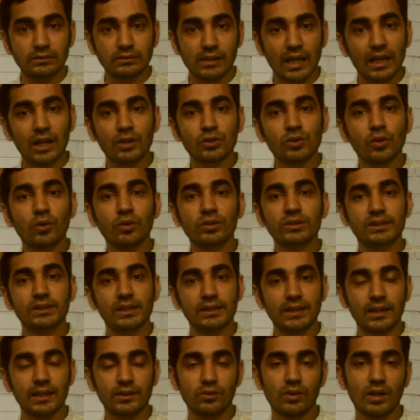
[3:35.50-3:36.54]
তারা যখন
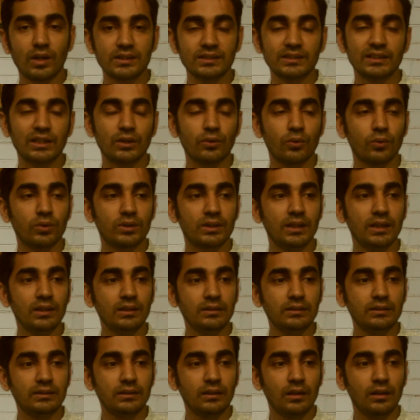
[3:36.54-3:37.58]
সেই ছাত্র রাজনীতি করতেন
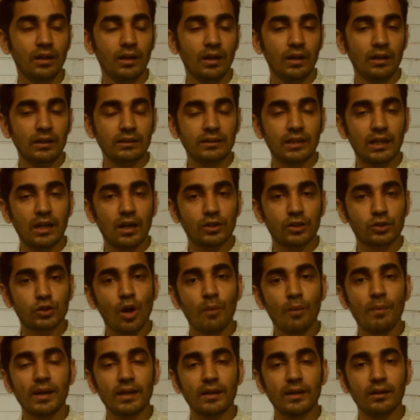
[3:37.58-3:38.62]
তারা
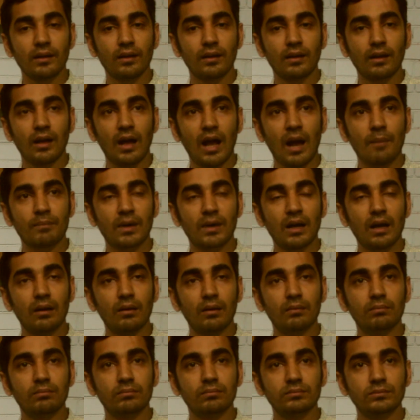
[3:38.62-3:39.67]
সবাই আমরা
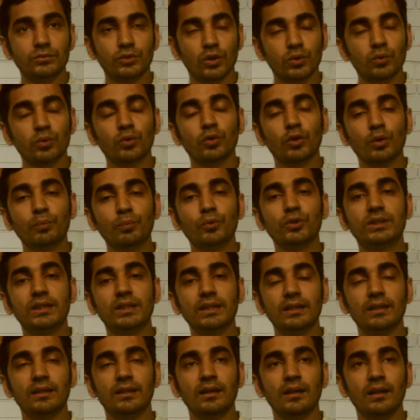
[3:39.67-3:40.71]
যতটুকু
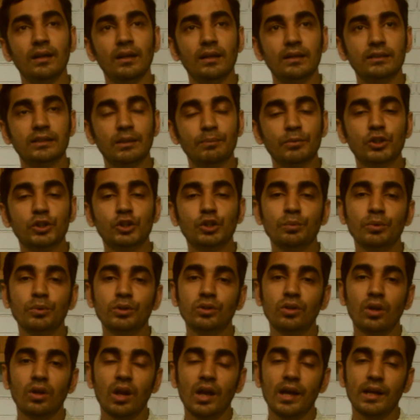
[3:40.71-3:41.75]
বুঝি যে
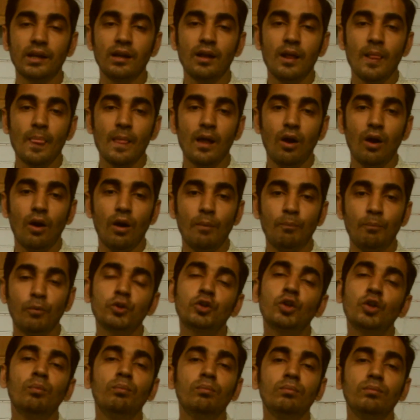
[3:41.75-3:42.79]
বিশ্ববিদ্যালয়ের
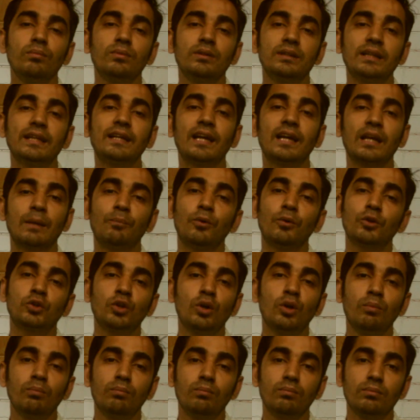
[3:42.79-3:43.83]
প্রথম দিকের
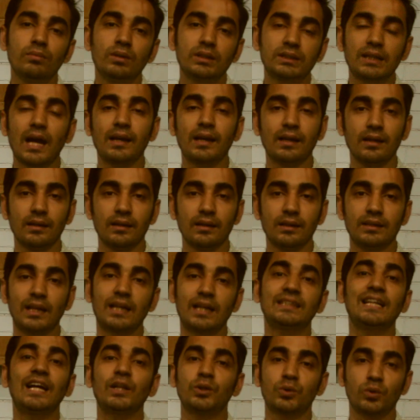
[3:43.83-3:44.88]
প্রথম সারির
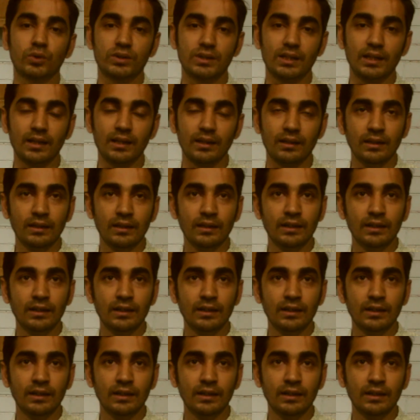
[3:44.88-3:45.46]
তারা ছাত্র ছিলেন